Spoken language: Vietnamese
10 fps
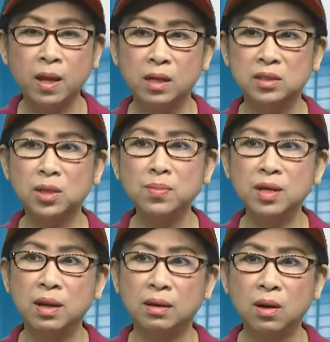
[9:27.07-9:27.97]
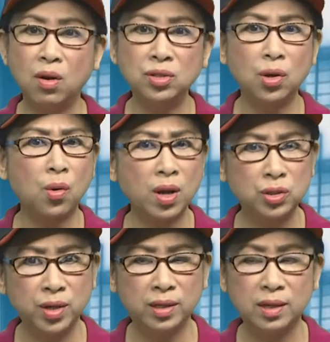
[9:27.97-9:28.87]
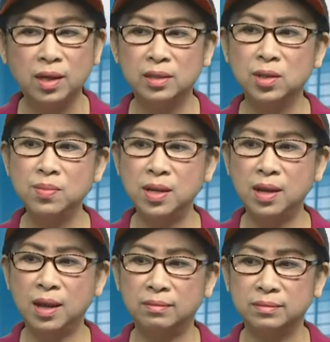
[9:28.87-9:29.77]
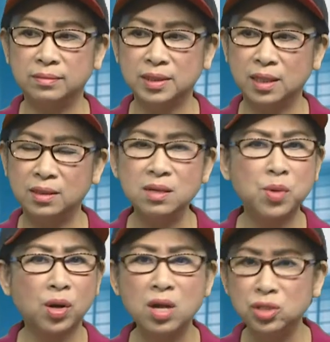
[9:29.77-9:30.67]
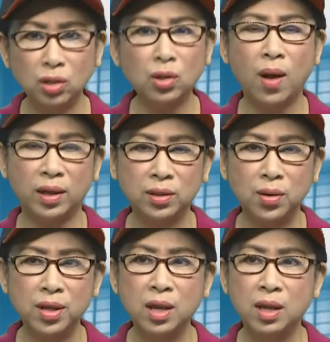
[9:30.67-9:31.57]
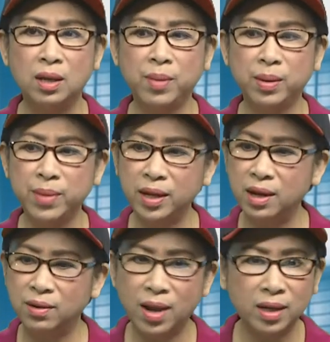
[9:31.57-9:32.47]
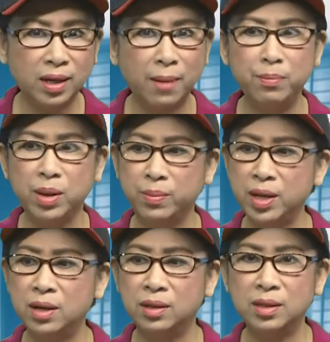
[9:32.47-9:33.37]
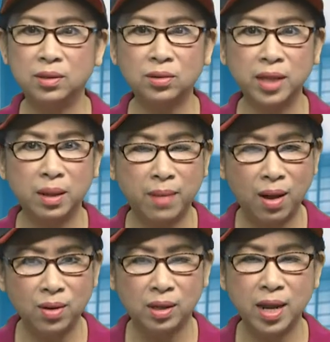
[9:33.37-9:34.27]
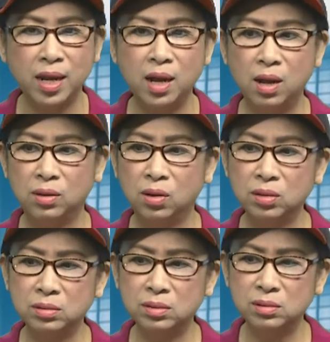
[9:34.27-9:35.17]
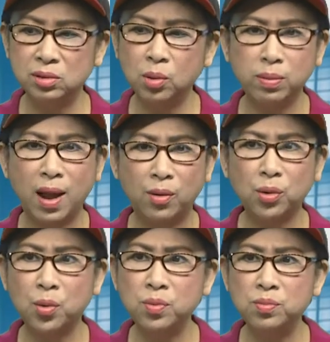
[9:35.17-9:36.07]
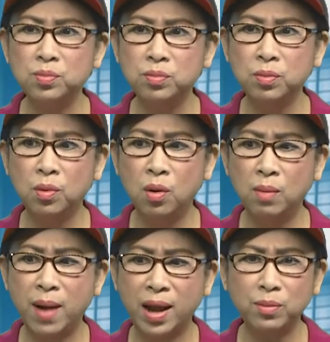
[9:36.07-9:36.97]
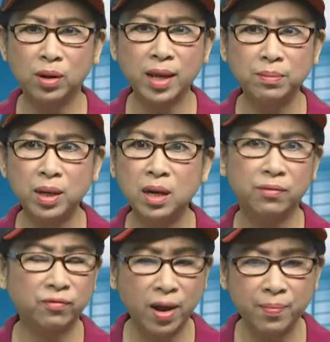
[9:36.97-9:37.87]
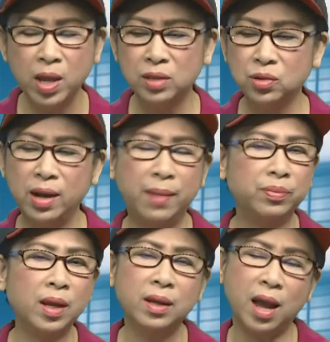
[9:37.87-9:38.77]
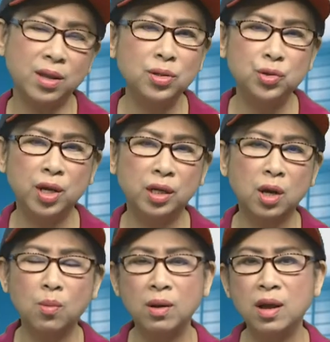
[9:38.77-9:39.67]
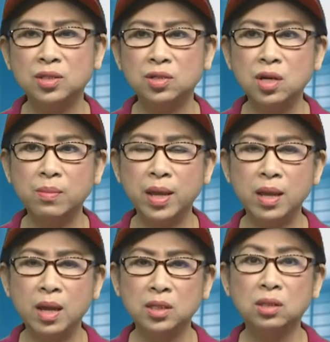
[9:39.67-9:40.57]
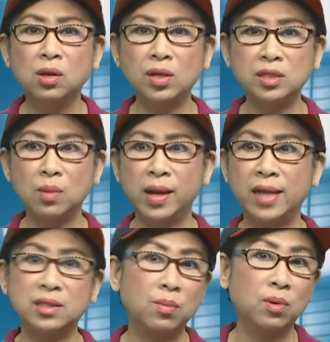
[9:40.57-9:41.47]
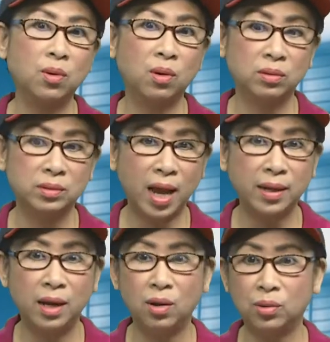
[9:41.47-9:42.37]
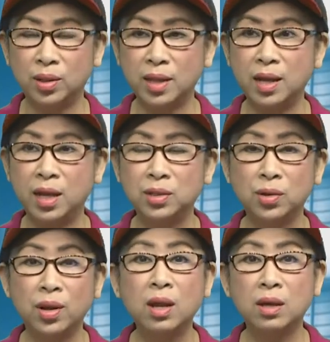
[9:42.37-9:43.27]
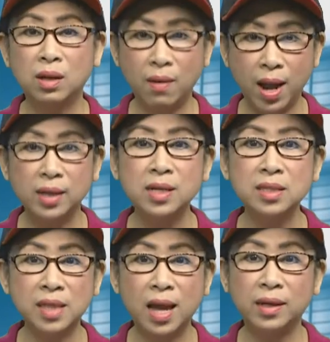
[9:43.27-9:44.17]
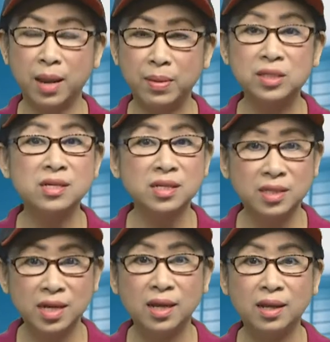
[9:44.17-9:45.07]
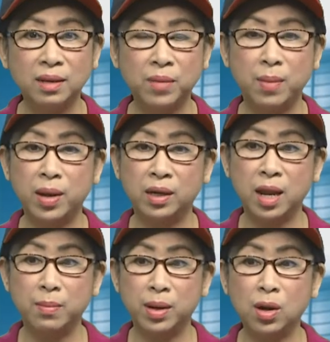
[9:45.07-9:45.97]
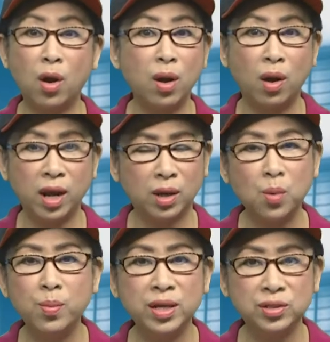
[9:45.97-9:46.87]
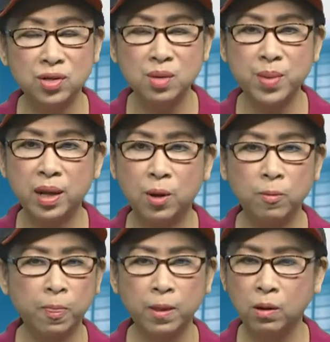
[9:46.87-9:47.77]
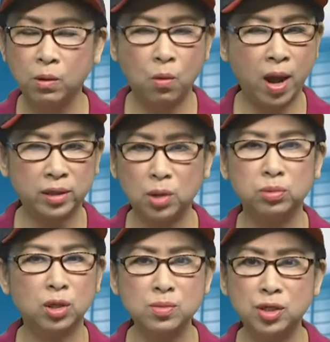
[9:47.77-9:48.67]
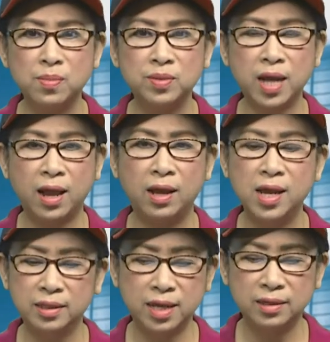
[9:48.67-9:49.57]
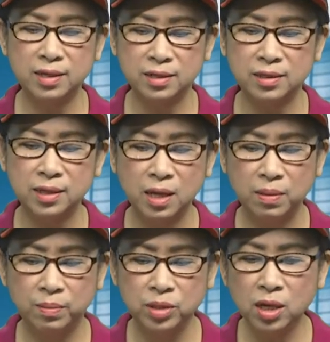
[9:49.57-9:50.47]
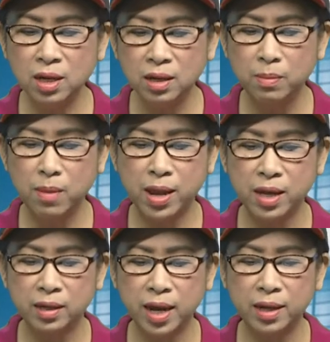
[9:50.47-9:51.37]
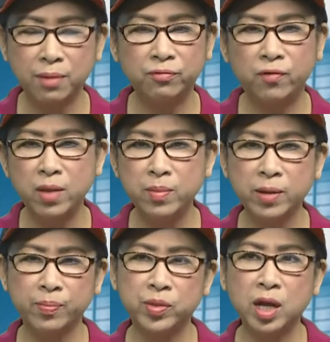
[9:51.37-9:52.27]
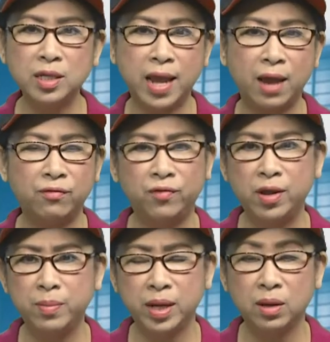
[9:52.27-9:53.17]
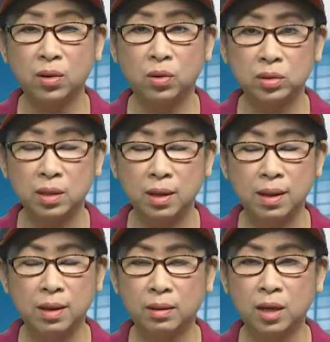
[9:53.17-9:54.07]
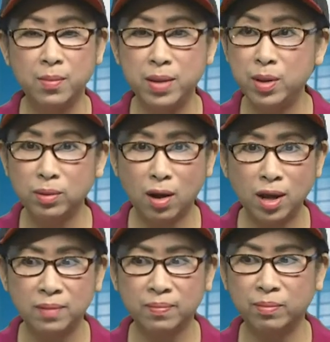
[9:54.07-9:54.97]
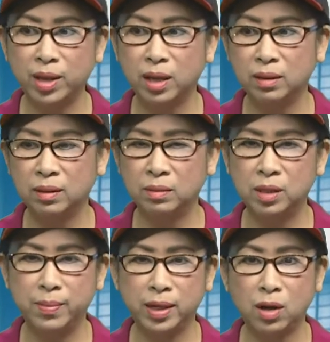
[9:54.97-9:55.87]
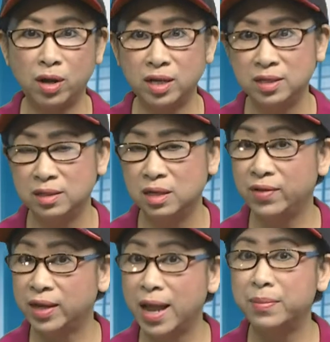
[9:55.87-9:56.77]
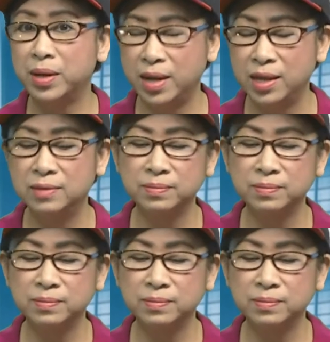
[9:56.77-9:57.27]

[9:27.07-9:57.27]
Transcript: giống như là nói cho qua chuyện, giống như là như một cơn gió thoảng thôi. Mình biết là nó ăn cắp, mình biết là nó là có tình báo ở đây, nó nó lúc nào nó cũng mua bán một cách bất hợp pháp, rồi làm tất cả những chuyện không có lợi cho nước Mỹ. Nhưng nói xong, nghe xong, tay này lọt qua tay kia rồi, có ai đứng ra để mà trừng trị, để mà để mà đòi hỏi lại công bình cho nước Mỹ không? Ngoài Tổng thống Trump ra. Thành thử những người mà hiện nay đang phê bình, những nhà phê bình, người Mỹ mình không nói, mình mình nói đến những người Việt Nam ở đây,